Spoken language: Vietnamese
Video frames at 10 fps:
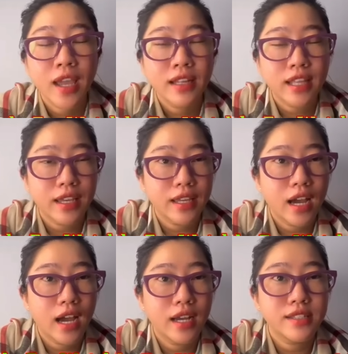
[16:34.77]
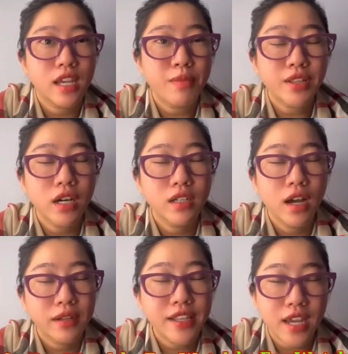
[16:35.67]
thì uh, chị bé tư
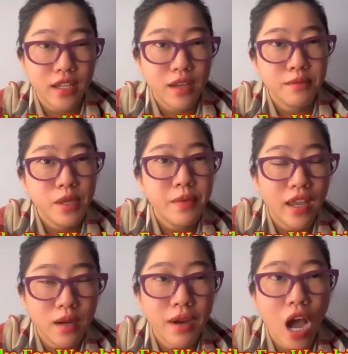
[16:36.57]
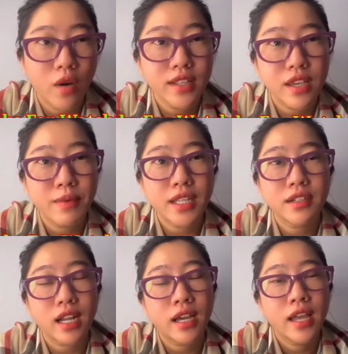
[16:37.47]
cái chị giúp, giúp chị có mà hỏi chị bé tư
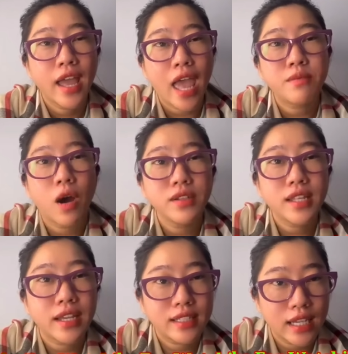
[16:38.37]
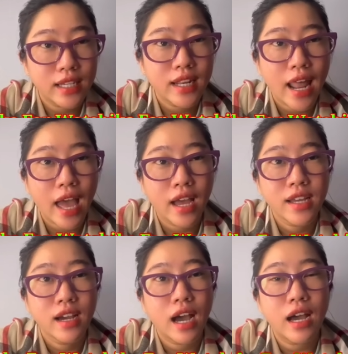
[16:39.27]
nè em hỏi thiệt chị là
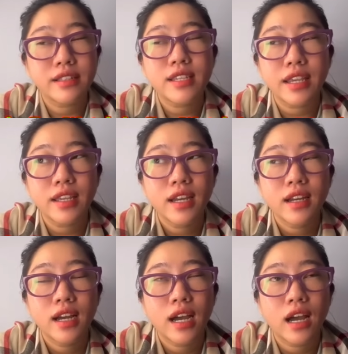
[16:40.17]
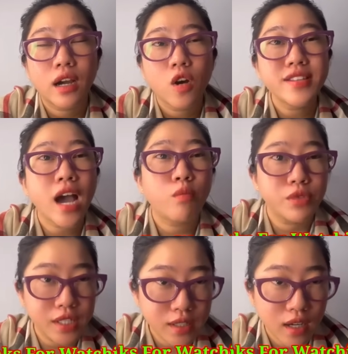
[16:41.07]
uh, chị uh, có chồng
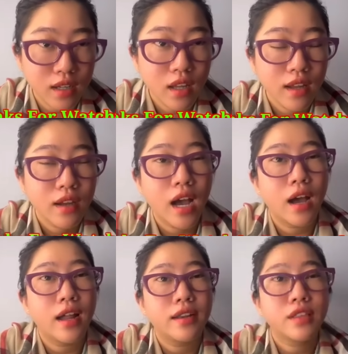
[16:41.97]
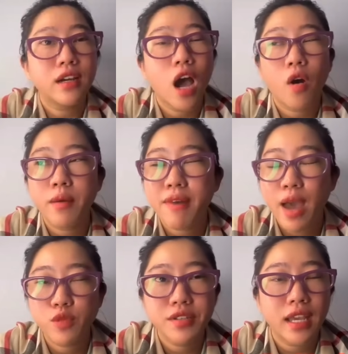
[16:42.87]
chưa à, từ hồi em làm
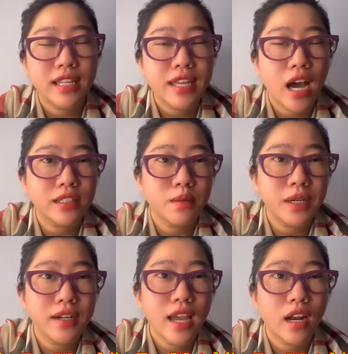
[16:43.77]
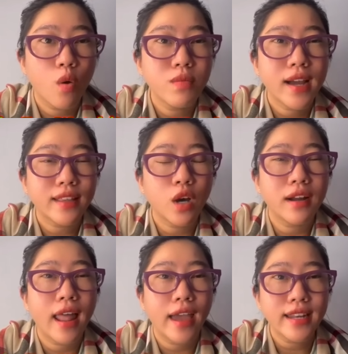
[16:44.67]
cho chị tới giờ từ bữa giờ là cũng cả tuần
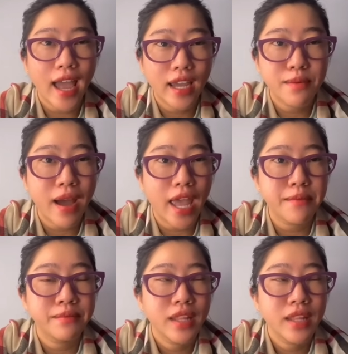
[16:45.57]
lễ nay á, mà em